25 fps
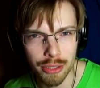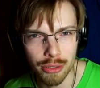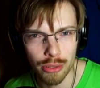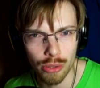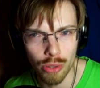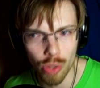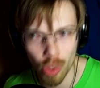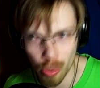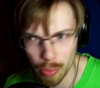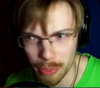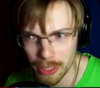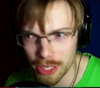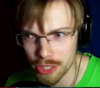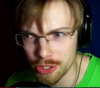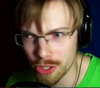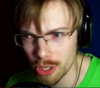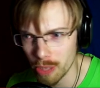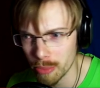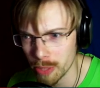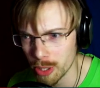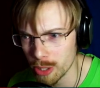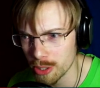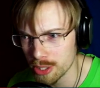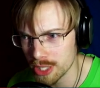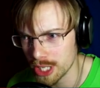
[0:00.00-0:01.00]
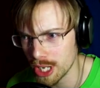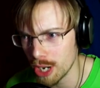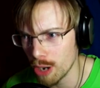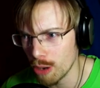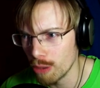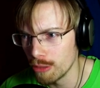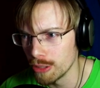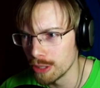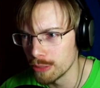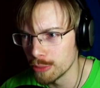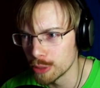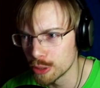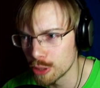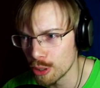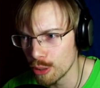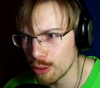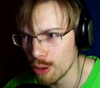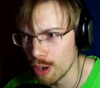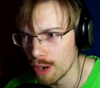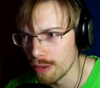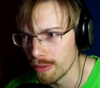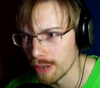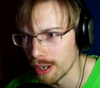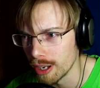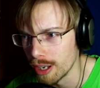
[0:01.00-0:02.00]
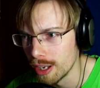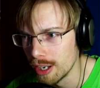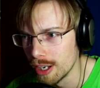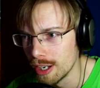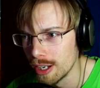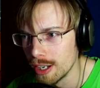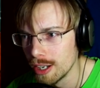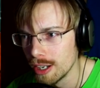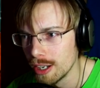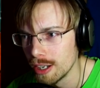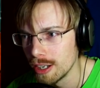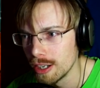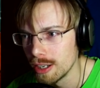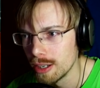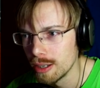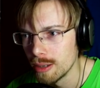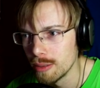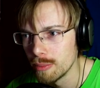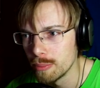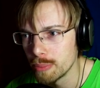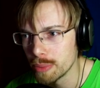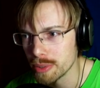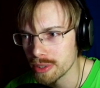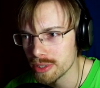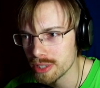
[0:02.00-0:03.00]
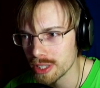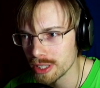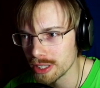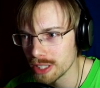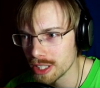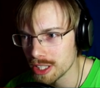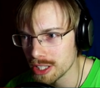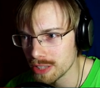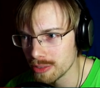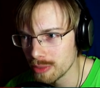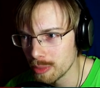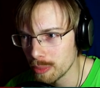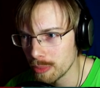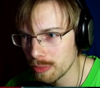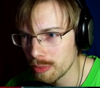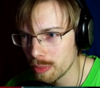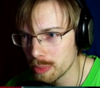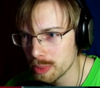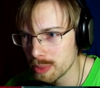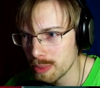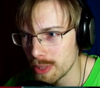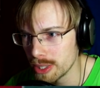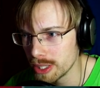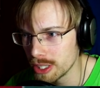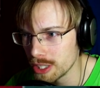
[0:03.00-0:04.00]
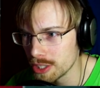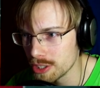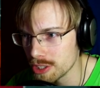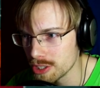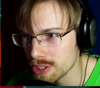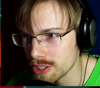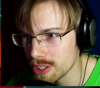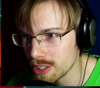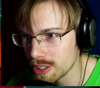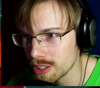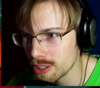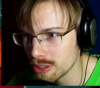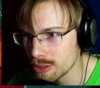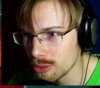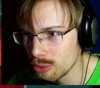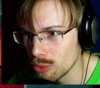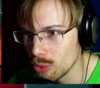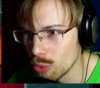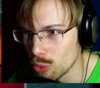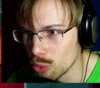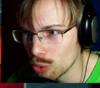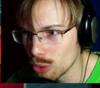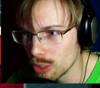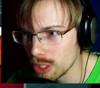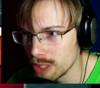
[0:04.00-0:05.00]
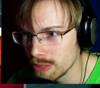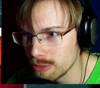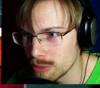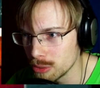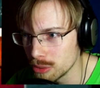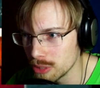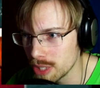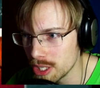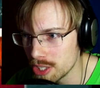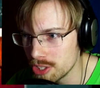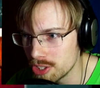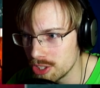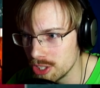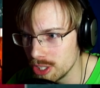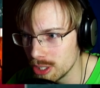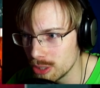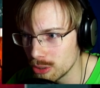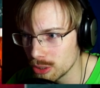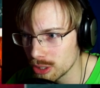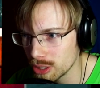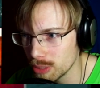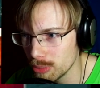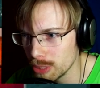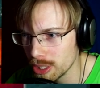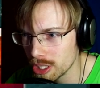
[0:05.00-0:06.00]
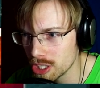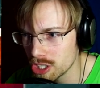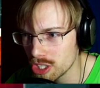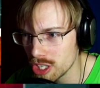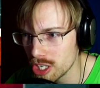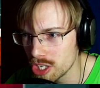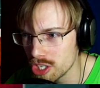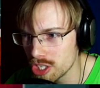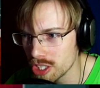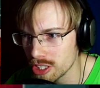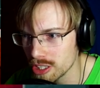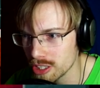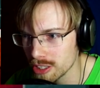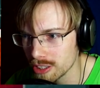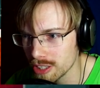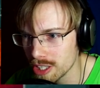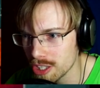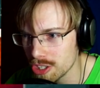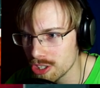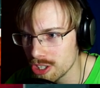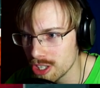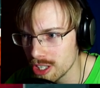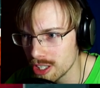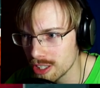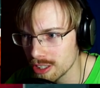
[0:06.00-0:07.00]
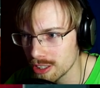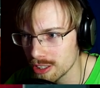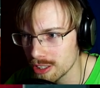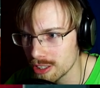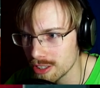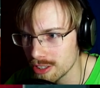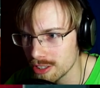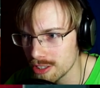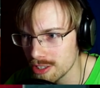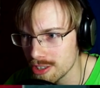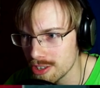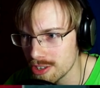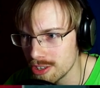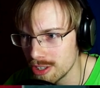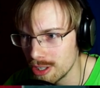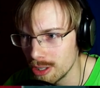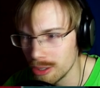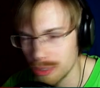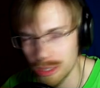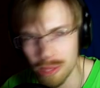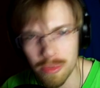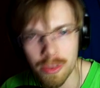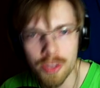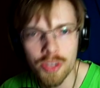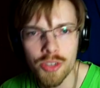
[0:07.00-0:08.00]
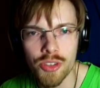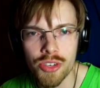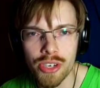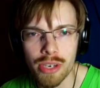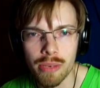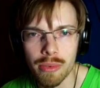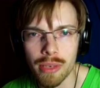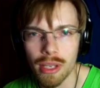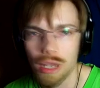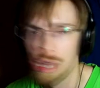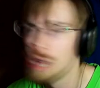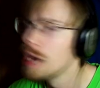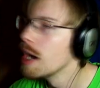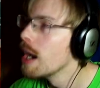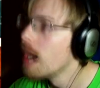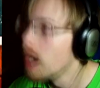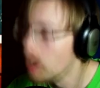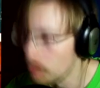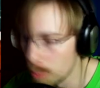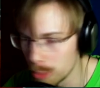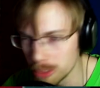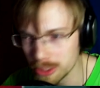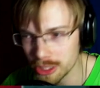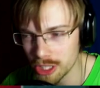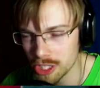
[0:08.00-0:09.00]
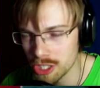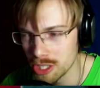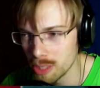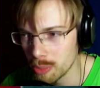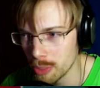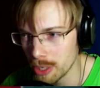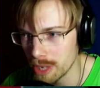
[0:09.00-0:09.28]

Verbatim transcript: эту игру, пройдем ее за какого-нибудь другого персонажа. Вы, вы посмотрите, это уродливую Насиху, это была женщина, Насиха и зелеными сиськами. Мы должны